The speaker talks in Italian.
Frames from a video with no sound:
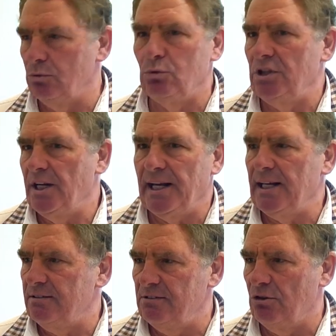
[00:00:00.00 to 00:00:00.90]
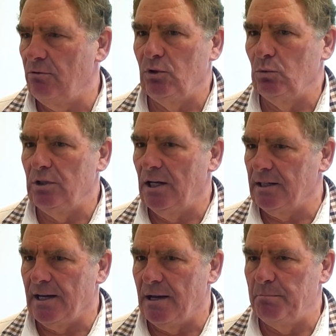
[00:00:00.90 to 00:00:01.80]
tutti i ragazzi sono venuti al
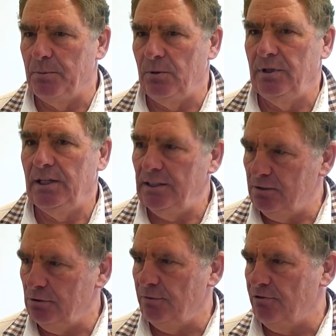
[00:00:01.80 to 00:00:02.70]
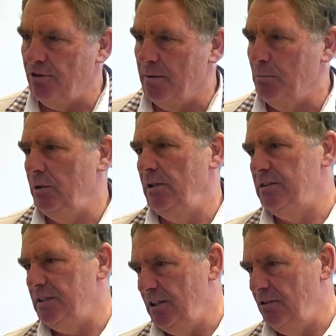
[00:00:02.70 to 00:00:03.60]
campo e adesso facciamo il
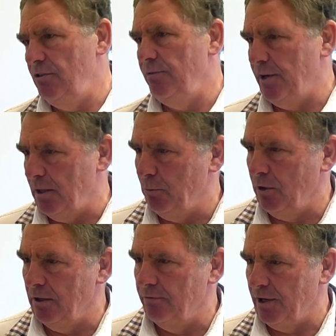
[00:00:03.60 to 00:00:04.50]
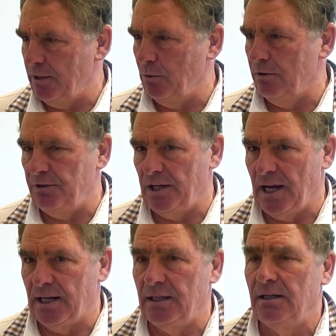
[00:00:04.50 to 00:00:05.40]
16 faremo le, faremo le
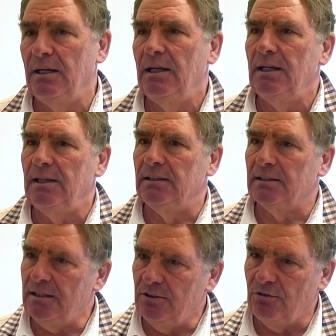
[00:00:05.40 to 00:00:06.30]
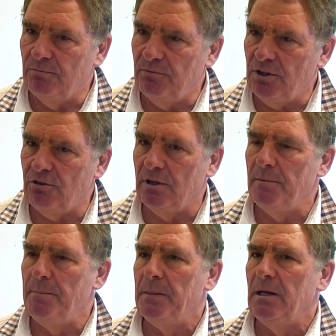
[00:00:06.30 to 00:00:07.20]
finali. Il 13 invece
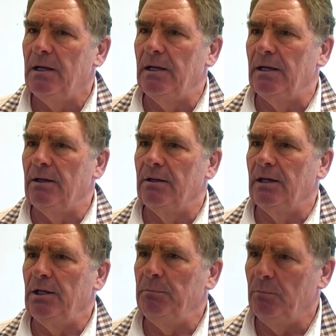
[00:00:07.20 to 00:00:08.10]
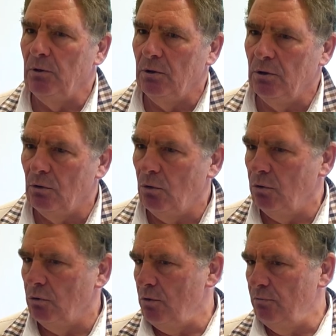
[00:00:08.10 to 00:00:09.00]
eh, in,
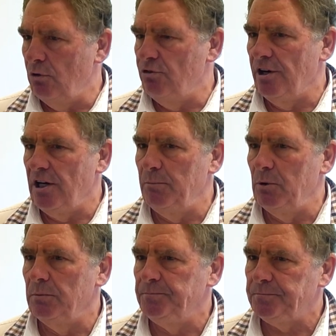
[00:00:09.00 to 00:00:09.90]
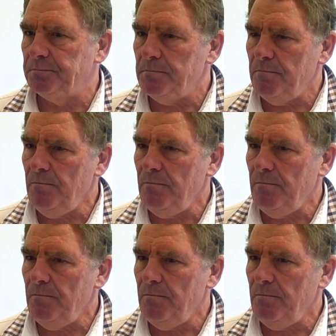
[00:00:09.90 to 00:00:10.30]
coinvolgeremo